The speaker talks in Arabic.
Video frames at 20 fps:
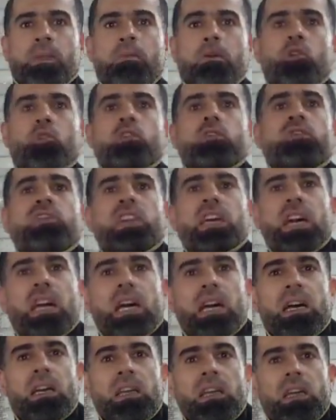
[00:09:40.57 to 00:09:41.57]
موجود
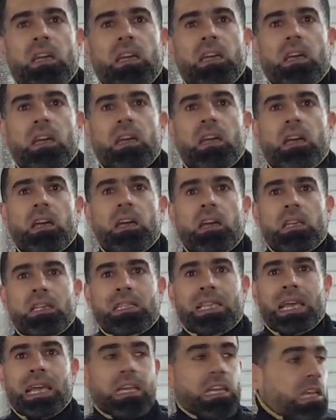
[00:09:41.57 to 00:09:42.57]
فيها
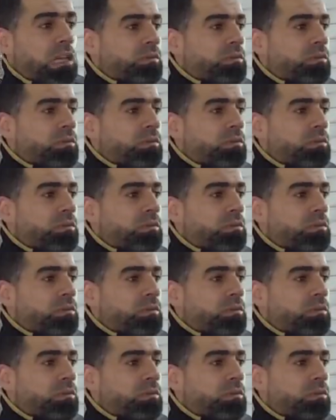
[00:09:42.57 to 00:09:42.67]
الزغاليل